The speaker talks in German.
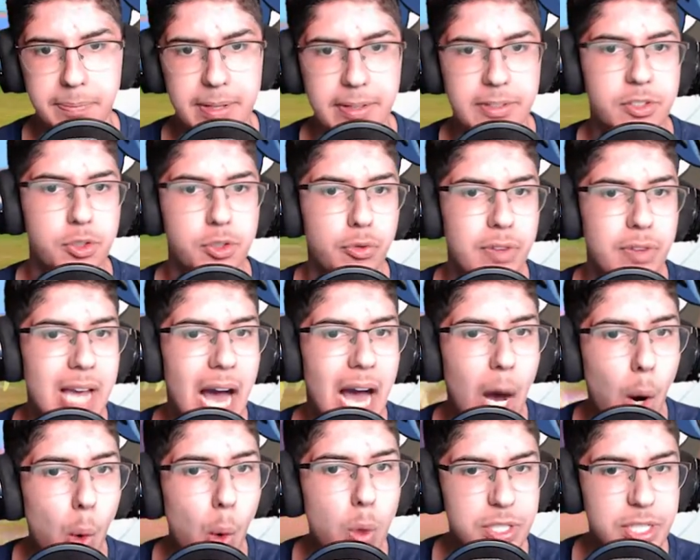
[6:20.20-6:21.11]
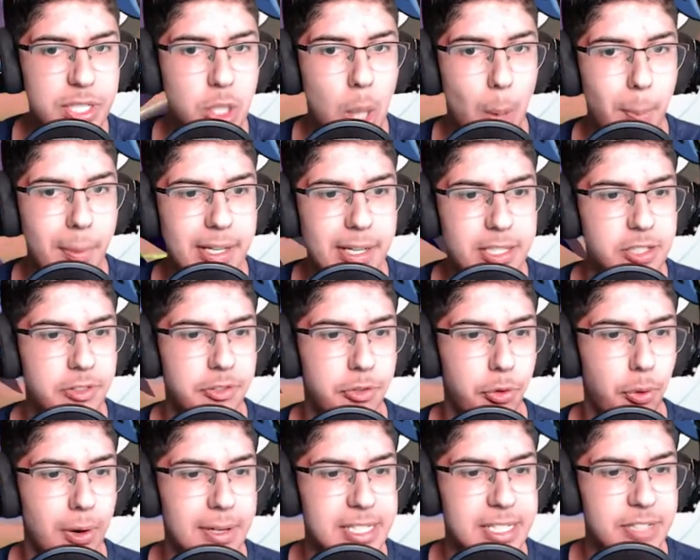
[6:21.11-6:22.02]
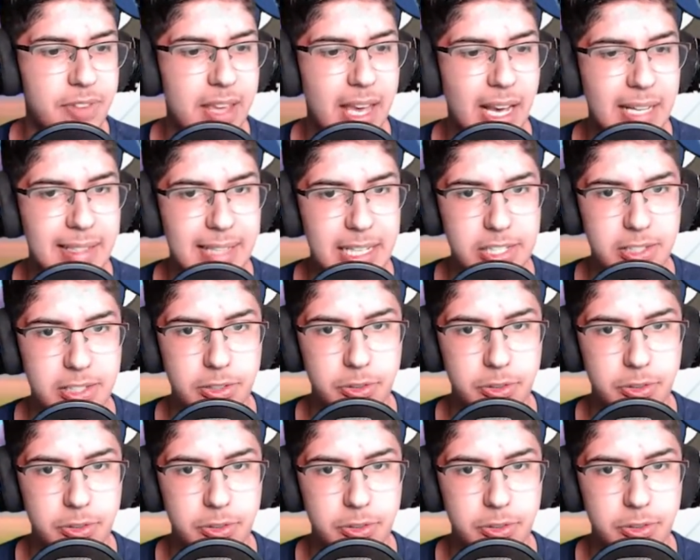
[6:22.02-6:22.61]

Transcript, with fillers: so wie er aussieht, kommt mir das so vor, als wäre das ein